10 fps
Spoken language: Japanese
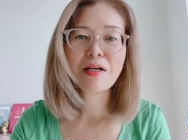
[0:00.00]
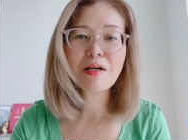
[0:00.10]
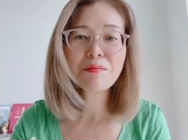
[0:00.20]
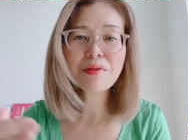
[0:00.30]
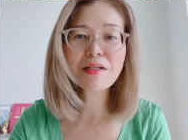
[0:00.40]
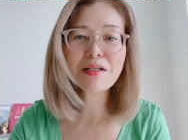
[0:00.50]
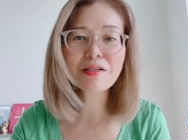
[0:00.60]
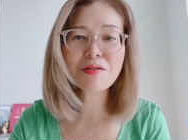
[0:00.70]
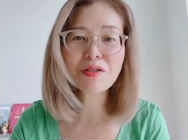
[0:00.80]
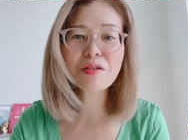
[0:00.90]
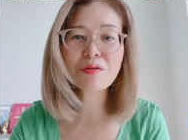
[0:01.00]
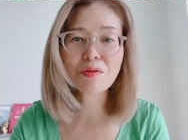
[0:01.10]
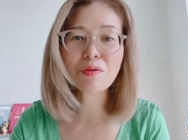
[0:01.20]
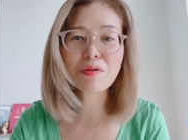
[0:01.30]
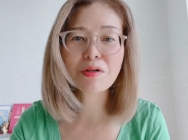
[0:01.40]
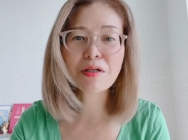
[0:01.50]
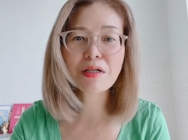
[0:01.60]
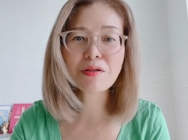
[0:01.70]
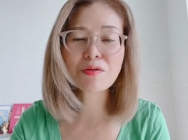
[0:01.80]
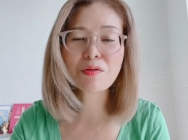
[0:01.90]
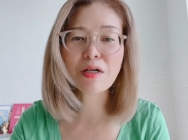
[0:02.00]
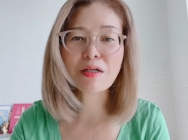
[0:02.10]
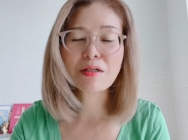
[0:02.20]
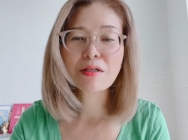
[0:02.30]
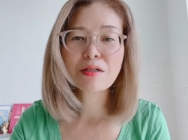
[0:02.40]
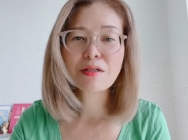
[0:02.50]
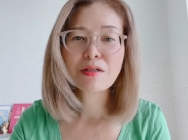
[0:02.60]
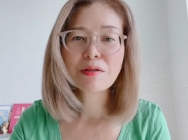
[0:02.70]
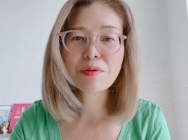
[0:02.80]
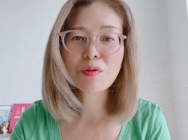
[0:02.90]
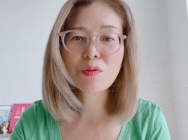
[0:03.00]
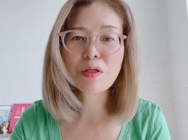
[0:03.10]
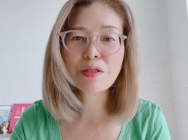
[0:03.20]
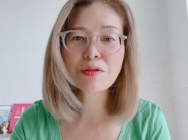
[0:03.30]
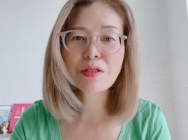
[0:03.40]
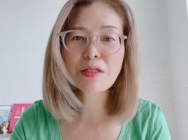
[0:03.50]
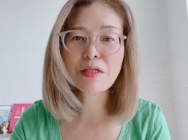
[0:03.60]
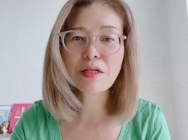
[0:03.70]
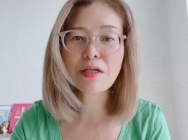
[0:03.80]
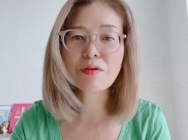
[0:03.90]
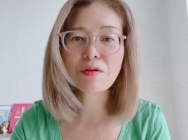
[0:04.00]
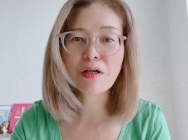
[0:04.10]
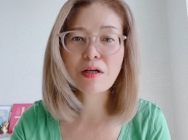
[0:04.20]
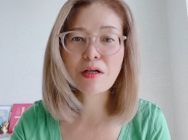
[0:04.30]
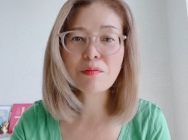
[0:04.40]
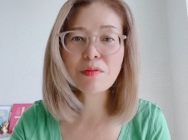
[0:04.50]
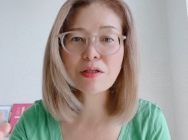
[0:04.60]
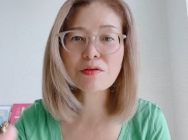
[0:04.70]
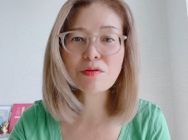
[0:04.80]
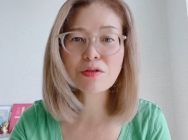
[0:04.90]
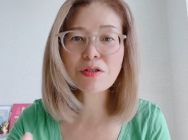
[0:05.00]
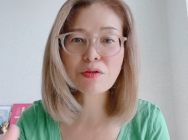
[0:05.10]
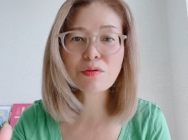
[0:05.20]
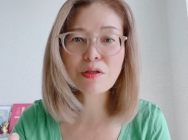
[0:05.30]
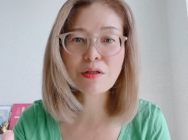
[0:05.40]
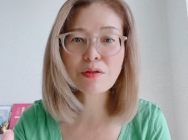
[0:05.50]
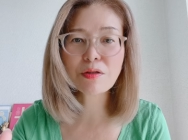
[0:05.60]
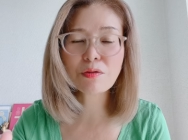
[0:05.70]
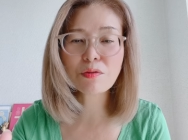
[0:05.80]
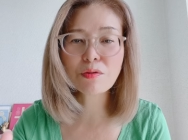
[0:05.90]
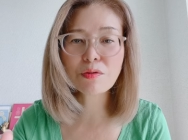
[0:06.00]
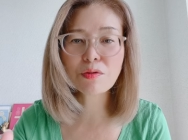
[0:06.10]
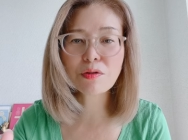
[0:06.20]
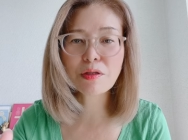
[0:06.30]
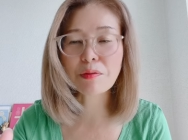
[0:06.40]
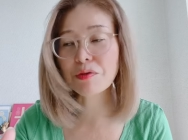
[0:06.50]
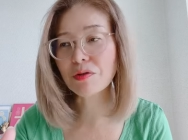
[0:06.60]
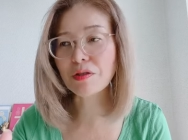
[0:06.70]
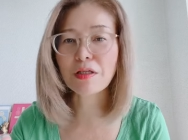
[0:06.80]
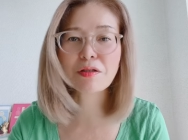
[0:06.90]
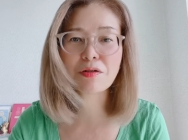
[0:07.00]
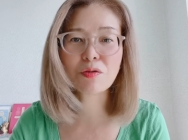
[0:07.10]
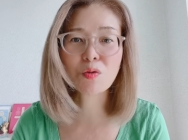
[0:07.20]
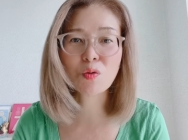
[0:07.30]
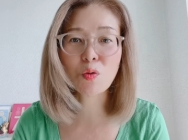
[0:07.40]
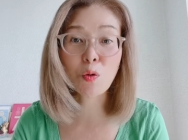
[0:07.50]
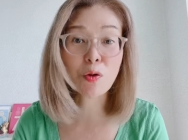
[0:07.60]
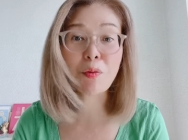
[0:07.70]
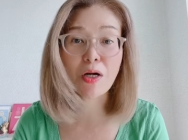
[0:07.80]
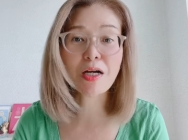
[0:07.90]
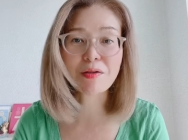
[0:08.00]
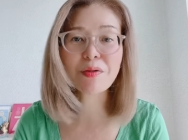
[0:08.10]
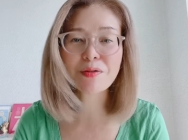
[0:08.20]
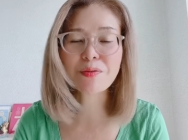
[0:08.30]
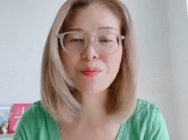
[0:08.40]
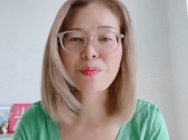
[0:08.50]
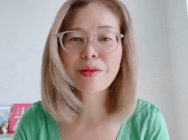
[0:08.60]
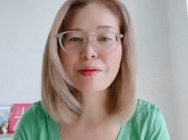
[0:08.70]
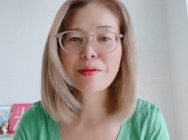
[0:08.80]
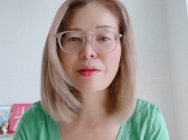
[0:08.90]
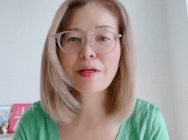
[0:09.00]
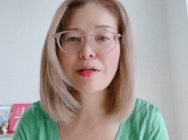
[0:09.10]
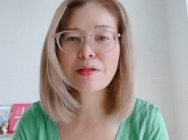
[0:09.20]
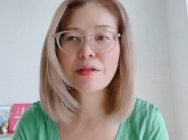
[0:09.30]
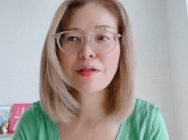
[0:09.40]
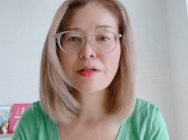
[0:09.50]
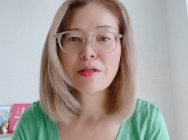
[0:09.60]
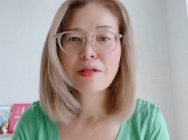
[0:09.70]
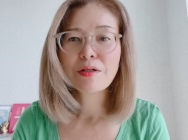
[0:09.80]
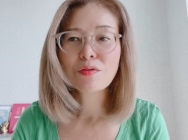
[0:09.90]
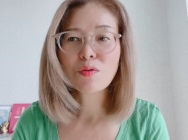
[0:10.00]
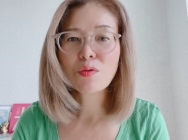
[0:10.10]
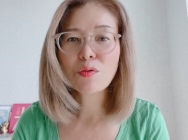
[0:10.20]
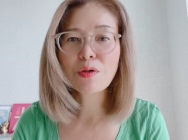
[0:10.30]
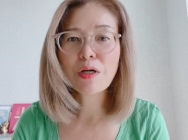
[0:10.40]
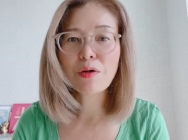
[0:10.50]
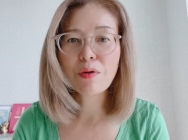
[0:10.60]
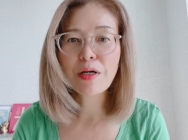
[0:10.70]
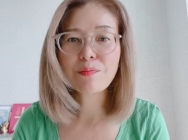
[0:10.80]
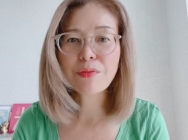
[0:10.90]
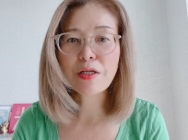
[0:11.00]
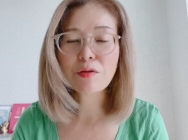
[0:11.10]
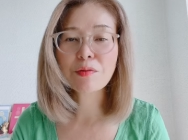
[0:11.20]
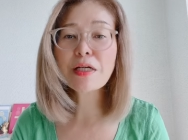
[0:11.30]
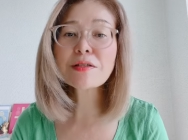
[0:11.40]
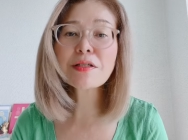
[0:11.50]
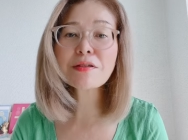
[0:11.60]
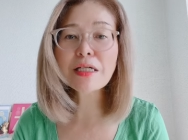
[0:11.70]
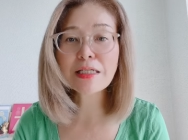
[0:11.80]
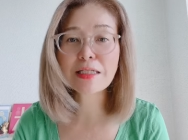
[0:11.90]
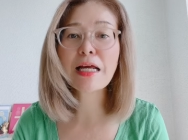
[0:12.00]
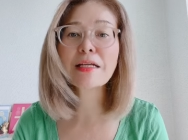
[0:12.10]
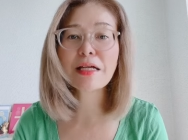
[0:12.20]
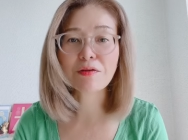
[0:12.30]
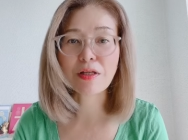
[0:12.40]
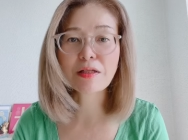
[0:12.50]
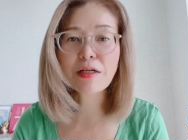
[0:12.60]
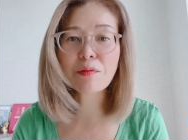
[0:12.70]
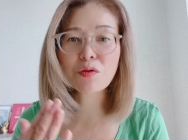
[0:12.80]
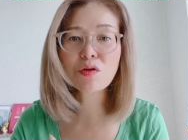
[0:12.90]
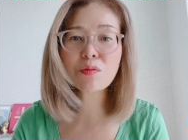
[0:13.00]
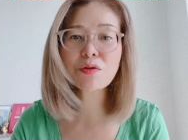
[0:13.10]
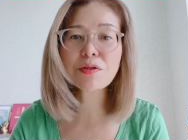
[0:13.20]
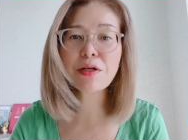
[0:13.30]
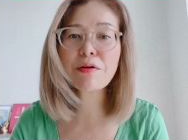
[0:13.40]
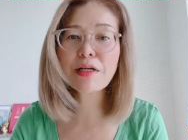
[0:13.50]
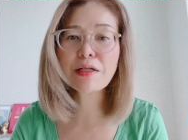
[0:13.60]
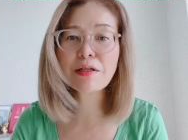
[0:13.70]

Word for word: あんまりやりすぎると彼女はやっぱそこが好きじゃないのかあんまり調子に乗ってやってるとガブってする時もありますでその他は、えっと、ブラッシングが嫌いなのねだからもともと触ら